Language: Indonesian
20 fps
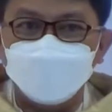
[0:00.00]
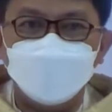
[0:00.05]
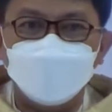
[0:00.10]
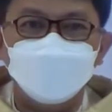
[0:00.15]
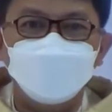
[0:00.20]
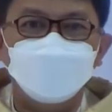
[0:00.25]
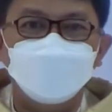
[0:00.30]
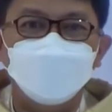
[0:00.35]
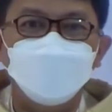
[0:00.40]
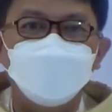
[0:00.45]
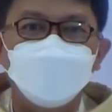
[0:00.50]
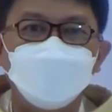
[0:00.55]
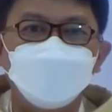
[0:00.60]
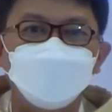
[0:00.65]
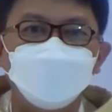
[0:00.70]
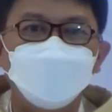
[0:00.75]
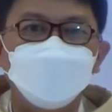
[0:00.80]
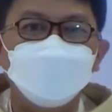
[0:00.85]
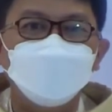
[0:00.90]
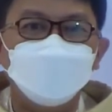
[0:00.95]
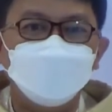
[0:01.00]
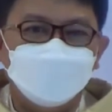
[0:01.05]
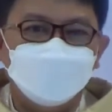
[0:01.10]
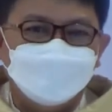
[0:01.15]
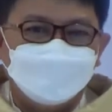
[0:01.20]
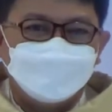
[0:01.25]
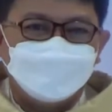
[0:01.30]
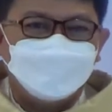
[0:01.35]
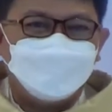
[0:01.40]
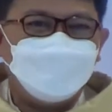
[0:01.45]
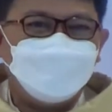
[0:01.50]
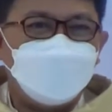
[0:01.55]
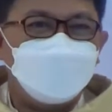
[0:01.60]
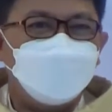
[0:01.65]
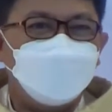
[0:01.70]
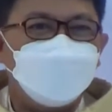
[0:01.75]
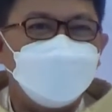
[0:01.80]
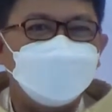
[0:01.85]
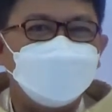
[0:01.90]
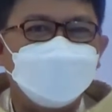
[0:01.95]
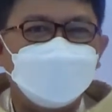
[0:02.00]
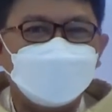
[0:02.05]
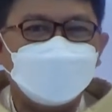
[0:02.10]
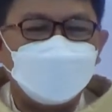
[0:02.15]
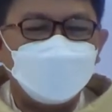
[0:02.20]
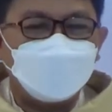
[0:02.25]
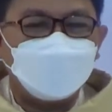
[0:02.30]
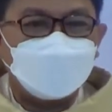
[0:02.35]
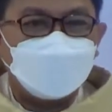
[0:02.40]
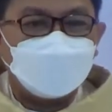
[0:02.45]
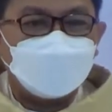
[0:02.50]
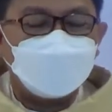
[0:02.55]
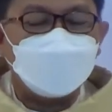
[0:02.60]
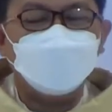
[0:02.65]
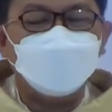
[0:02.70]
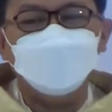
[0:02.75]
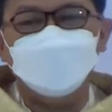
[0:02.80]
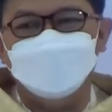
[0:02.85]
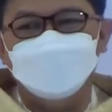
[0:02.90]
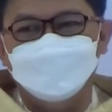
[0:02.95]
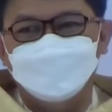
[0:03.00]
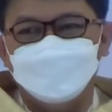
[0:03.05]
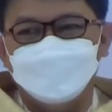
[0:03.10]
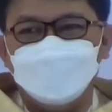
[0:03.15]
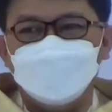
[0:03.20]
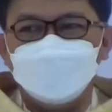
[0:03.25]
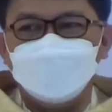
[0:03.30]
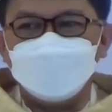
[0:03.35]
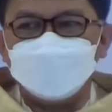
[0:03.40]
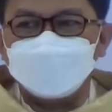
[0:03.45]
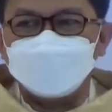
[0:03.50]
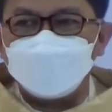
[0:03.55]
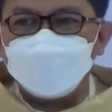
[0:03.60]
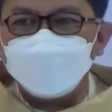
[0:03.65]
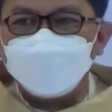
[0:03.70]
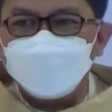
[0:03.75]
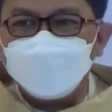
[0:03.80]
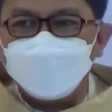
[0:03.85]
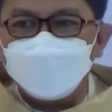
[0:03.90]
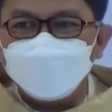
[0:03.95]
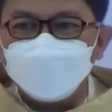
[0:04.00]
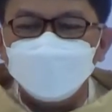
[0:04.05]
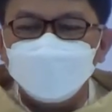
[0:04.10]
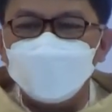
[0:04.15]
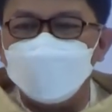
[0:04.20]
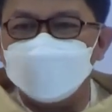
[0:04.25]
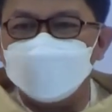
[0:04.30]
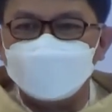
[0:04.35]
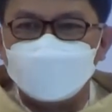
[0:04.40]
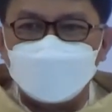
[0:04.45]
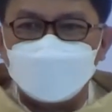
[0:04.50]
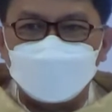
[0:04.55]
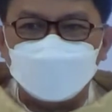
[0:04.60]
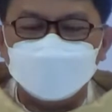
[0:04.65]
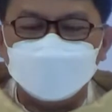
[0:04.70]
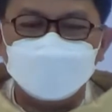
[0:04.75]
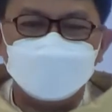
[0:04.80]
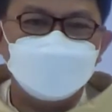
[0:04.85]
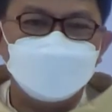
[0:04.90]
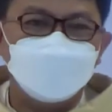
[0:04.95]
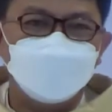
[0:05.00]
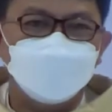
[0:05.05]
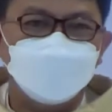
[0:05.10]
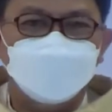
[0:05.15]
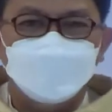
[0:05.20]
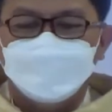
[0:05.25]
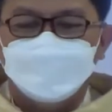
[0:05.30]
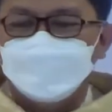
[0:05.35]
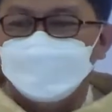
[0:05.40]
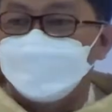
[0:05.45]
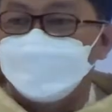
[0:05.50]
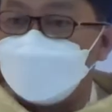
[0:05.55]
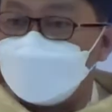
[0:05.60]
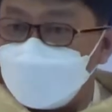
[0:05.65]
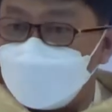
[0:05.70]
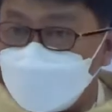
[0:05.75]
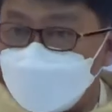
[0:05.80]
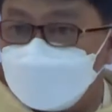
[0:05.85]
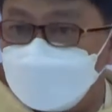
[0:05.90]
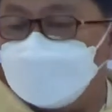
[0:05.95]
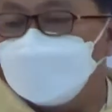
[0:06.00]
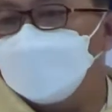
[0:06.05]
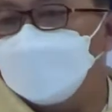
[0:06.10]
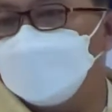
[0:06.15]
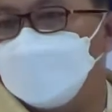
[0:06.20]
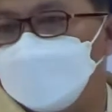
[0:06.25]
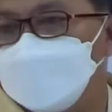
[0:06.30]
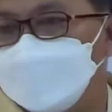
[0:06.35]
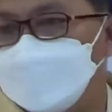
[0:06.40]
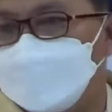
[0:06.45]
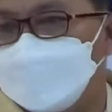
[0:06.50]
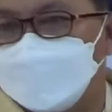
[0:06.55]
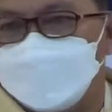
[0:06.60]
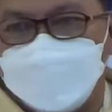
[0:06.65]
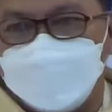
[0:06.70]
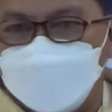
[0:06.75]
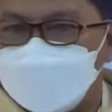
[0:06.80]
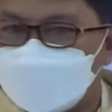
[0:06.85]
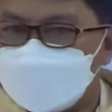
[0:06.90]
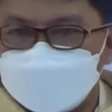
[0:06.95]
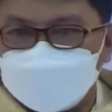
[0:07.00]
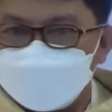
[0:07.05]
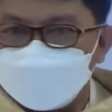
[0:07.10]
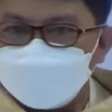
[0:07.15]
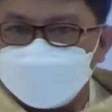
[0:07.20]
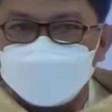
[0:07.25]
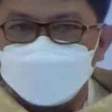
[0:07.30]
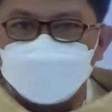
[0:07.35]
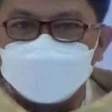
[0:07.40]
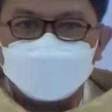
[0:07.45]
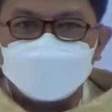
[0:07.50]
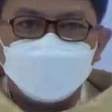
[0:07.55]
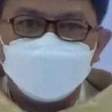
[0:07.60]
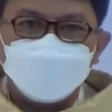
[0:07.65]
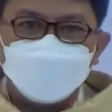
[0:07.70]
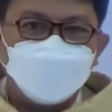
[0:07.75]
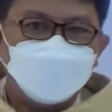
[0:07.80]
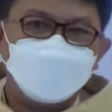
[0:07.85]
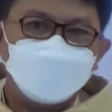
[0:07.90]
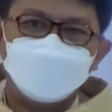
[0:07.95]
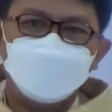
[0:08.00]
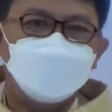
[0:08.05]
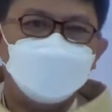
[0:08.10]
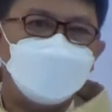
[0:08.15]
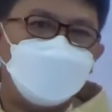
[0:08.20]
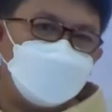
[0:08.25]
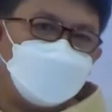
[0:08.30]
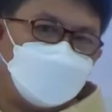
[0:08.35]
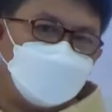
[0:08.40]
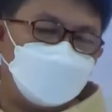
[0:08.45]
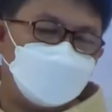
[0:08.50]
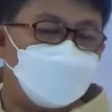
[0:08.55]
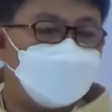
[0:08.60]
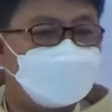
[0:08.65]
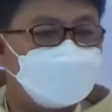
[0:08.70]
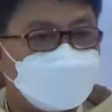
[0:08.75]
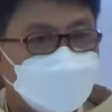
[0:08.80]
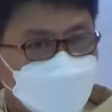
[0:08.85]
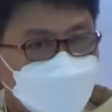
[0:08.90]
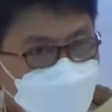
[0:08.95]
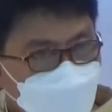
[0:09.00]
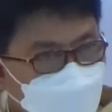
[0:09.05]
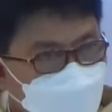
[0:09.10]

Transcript: tidak berdiam diri. Tidak mengandalkan orang lain. Tidak hanya telepon, udah serahkan saja. Bapak Ibu, Yosef memang tidak diperintahkan, tapi saya